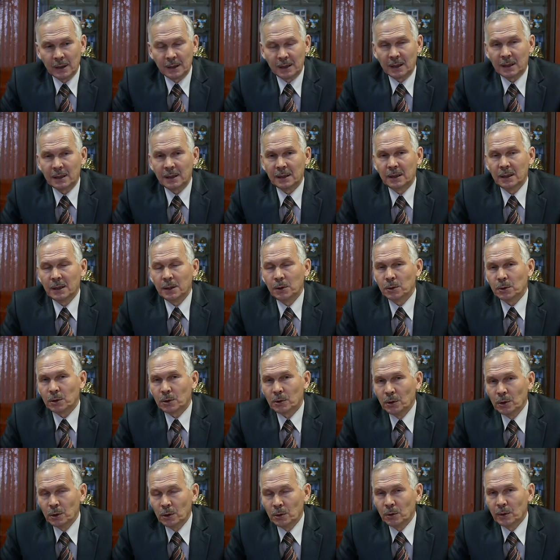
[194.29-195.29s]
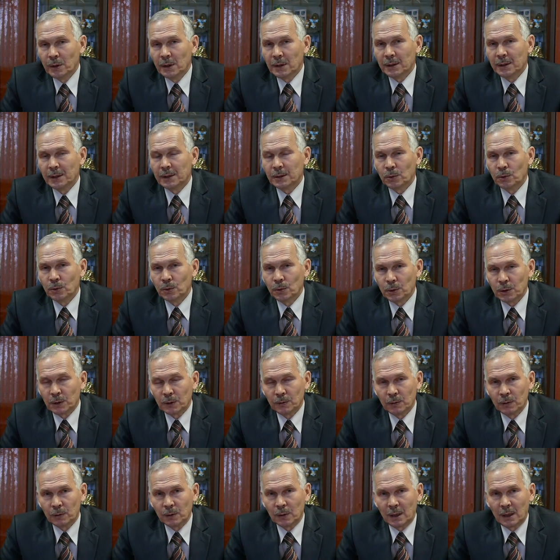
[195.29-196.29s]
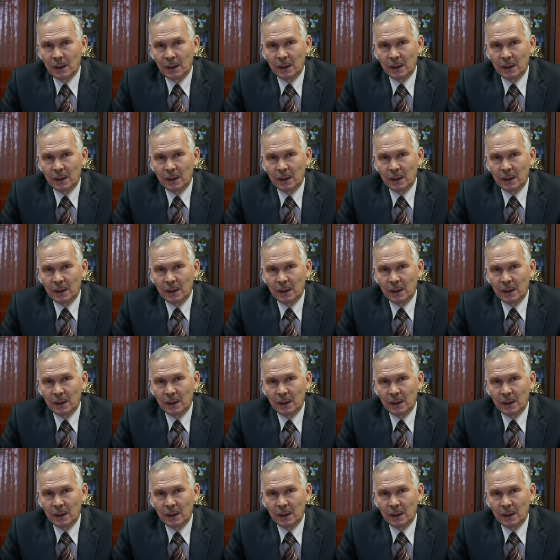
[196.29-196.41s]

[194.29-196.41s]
тяготеют к культуре, к искусству,